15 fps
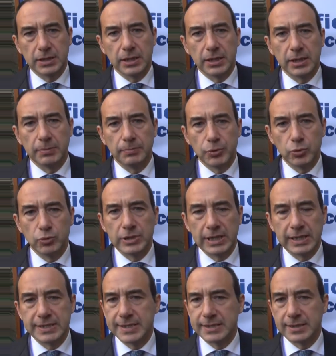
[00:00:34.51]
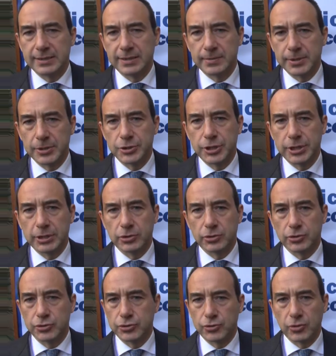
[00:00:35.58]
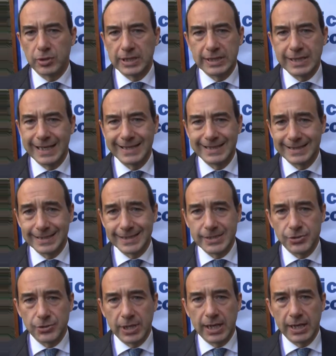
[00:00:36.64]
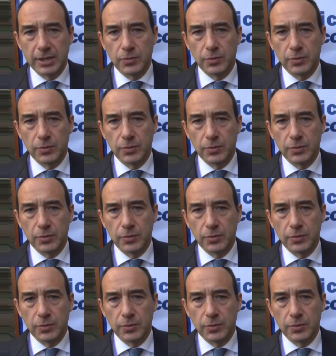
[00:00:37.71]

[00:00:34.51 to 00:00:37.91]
eh, più del 70% sono caldaie tradizionali,